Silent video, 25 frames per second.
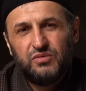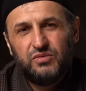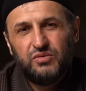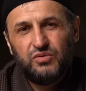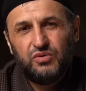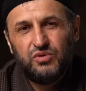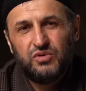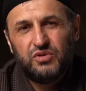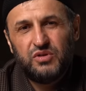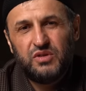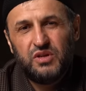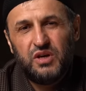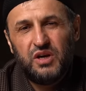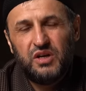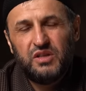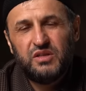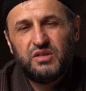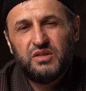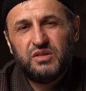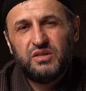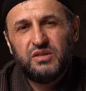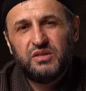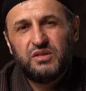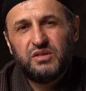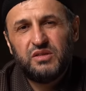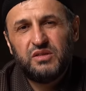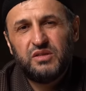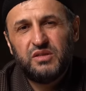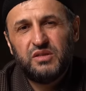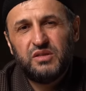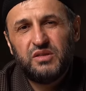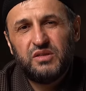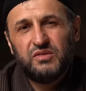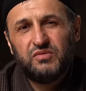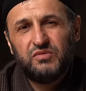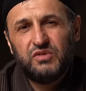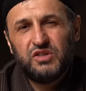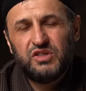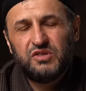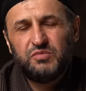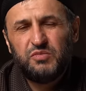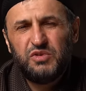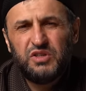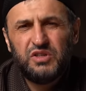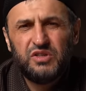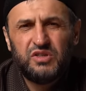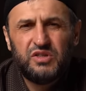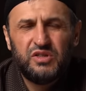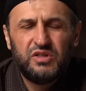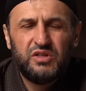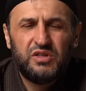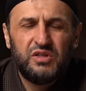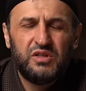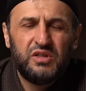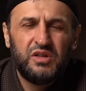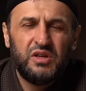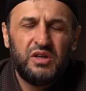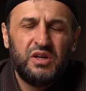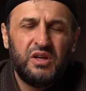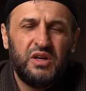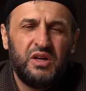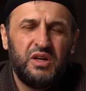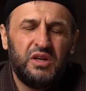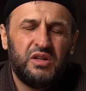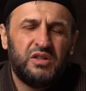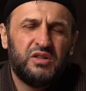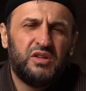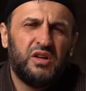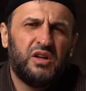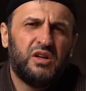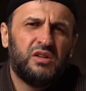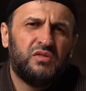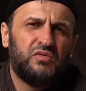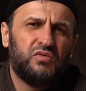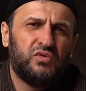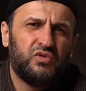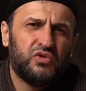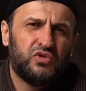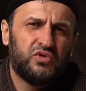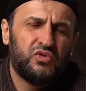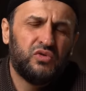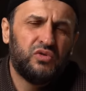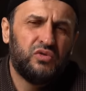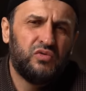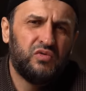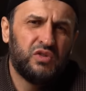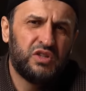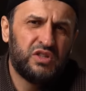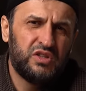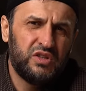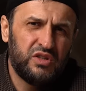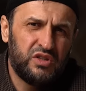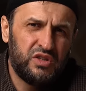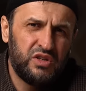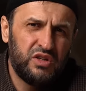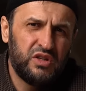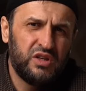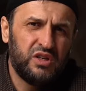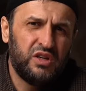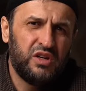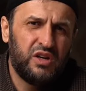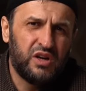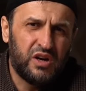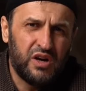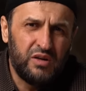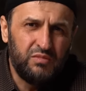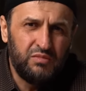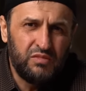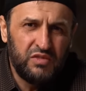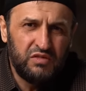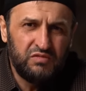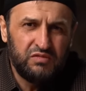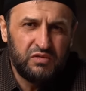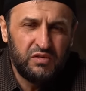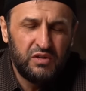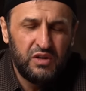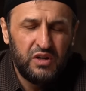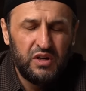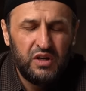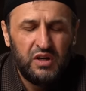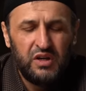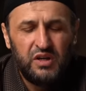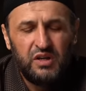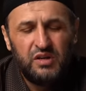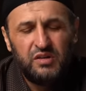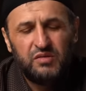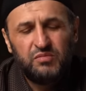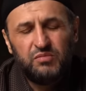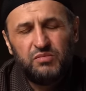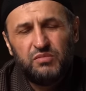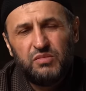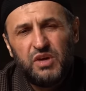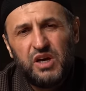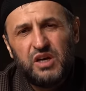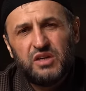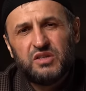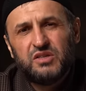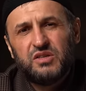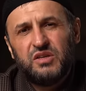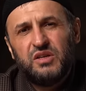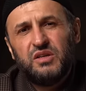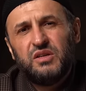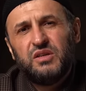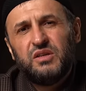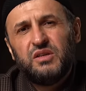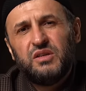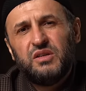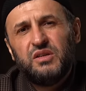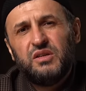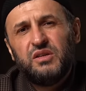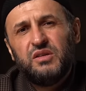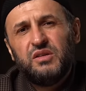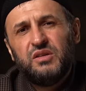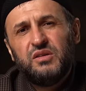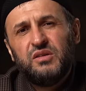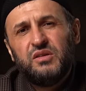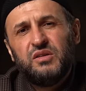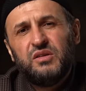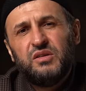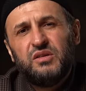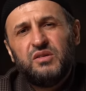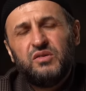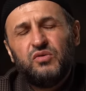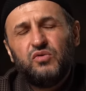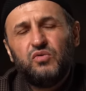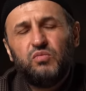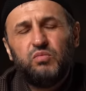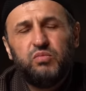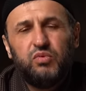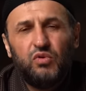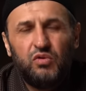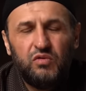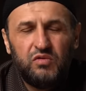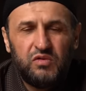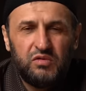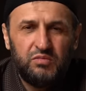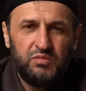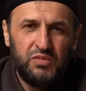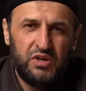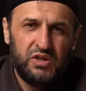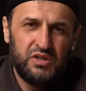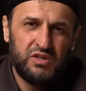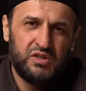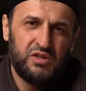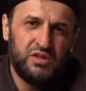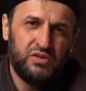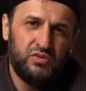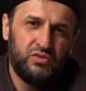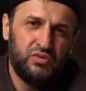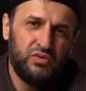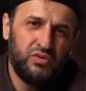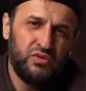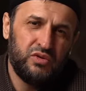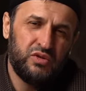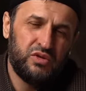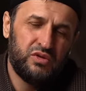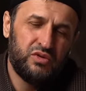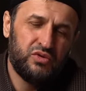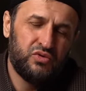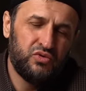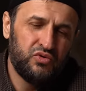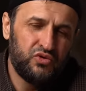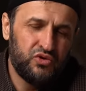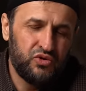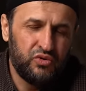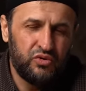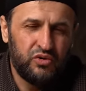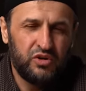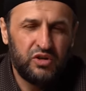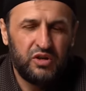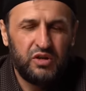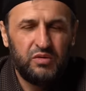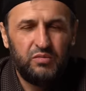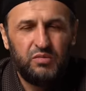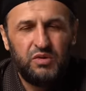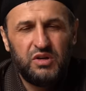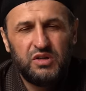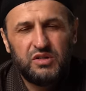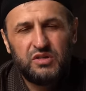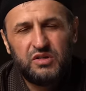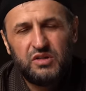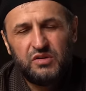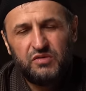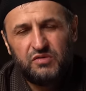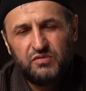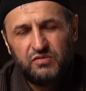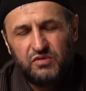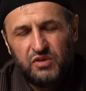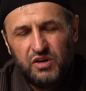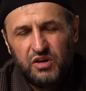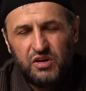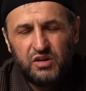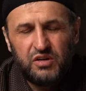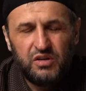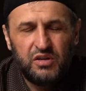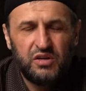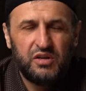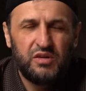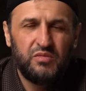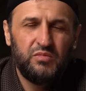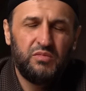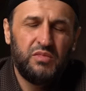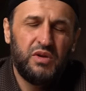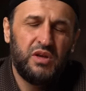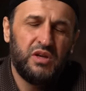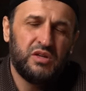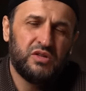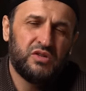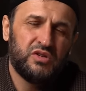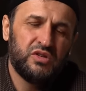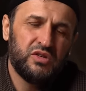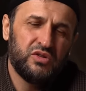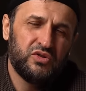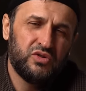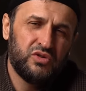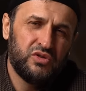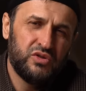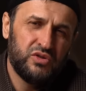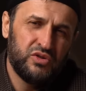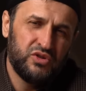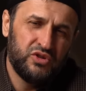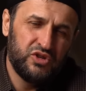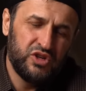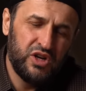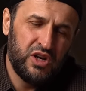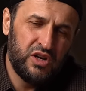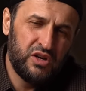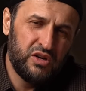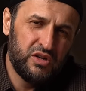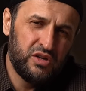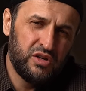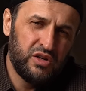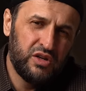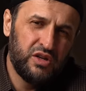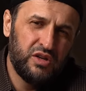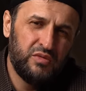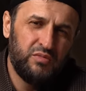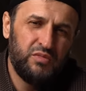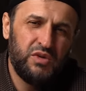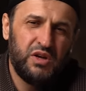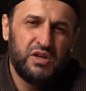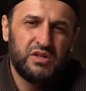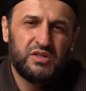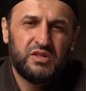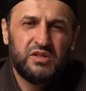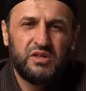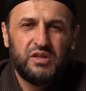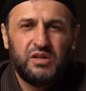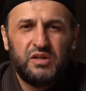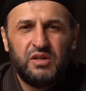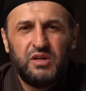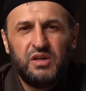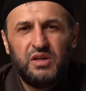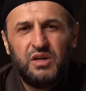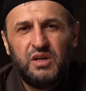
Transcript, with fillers: То есть от 80 э, до 220 граммов мяса, любого мяса, то есть сушеное мясо, вареное мясо, жареное мясо.